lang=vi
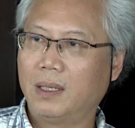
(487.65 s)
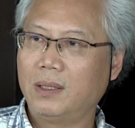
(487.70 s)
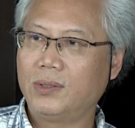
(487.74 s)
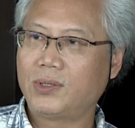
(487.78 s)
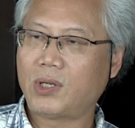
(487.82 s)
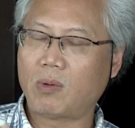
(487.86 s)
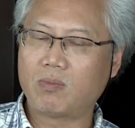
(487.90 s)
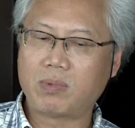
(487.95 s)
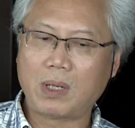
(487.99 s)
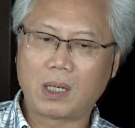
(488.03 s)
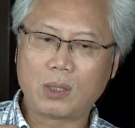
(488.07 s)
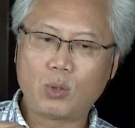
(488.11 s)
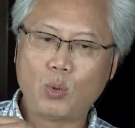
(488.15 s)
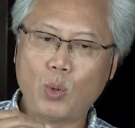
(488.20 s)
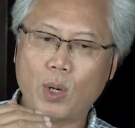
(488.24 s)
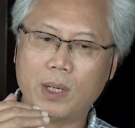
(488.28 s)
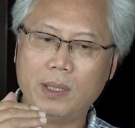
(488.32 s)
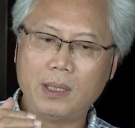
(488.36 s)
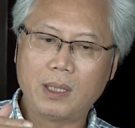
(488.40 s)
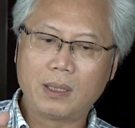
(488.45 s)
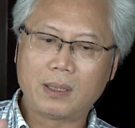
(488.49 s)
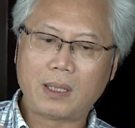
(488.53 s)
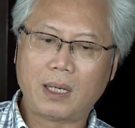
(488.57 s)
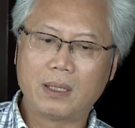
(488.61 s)
trong các quyền
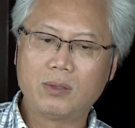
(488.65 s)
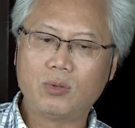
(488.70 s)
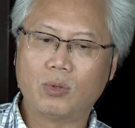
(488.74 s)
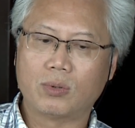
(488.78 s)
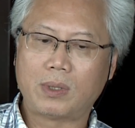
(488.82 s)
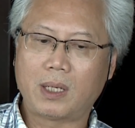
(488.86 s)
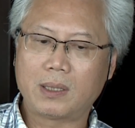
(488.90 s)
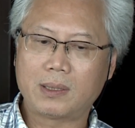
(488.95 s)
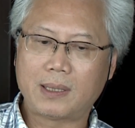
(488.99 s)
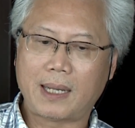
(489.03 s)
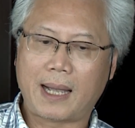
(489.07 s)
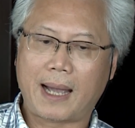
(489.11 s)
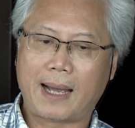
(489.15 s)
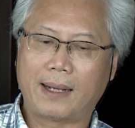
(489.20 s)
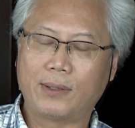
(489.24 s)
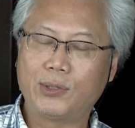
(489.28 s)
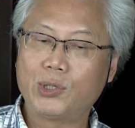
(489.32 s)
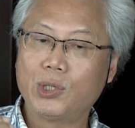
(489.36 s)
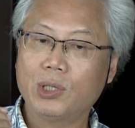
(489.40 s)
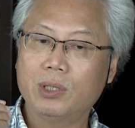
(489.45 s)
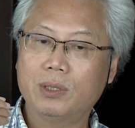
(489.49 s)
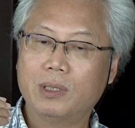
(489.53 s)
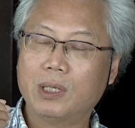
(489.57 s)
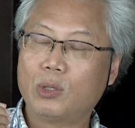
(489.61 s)
nhân thân của tác giả
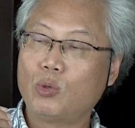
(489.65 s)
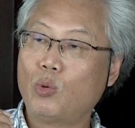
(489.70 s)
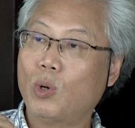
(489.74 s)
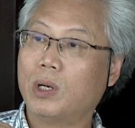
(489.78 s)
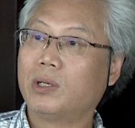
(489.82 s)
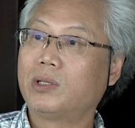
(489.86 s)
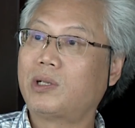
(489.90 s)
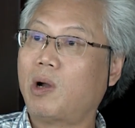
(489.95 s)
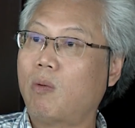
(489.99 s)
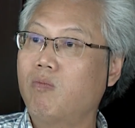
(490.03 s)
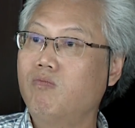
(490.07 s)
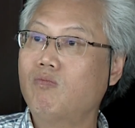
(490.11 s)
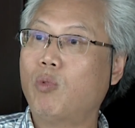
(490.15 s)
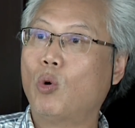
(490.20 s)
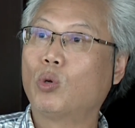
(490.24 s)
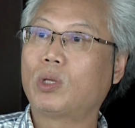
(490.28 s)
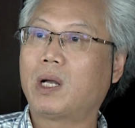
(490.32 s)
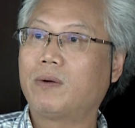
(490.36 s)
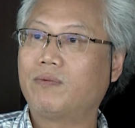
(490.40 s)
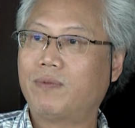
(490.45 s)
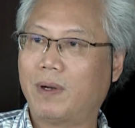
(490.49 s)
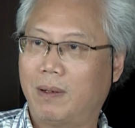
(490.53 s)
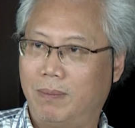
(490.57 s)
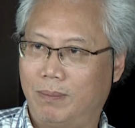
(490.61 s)
trừ cái quyền công bố
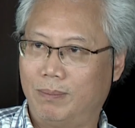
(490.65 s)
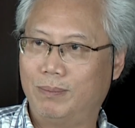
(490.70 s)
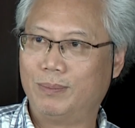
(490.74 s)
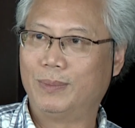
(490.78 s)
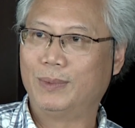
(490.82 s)
tác phẩm,